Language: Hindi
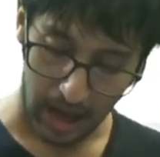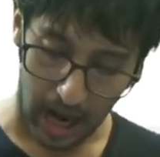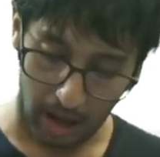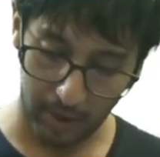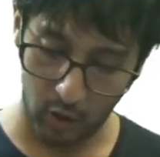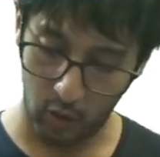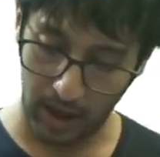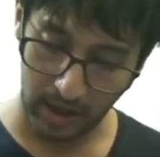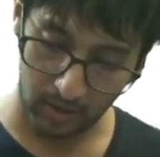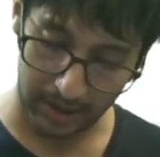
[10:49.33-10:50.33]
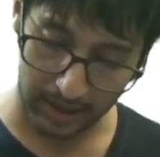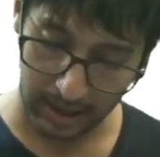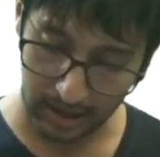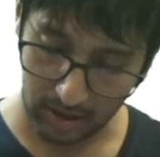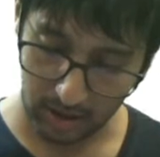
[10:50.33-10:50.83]
अब देखो वन ट्वेंटी
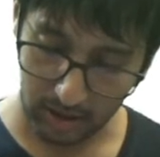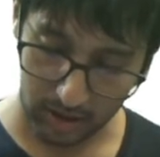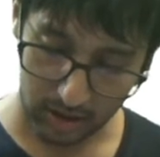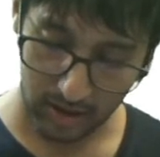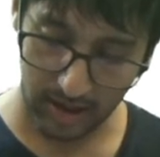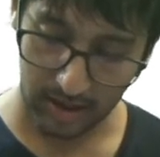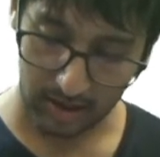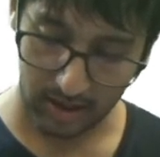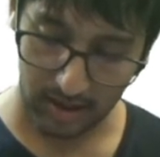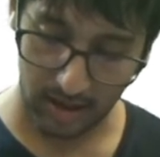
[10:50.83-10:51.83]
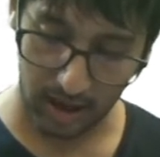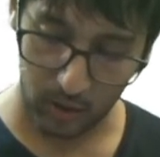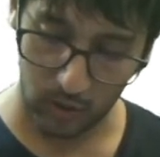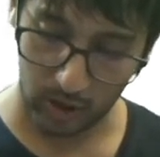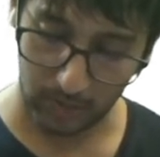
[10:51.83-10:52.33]
थ्री थ्री सा करूँगा
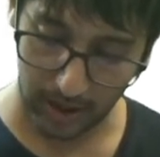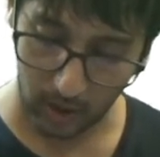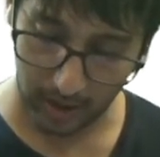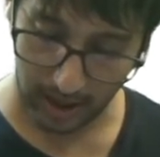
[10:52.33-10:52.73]
तो बड़ा हो जाएगा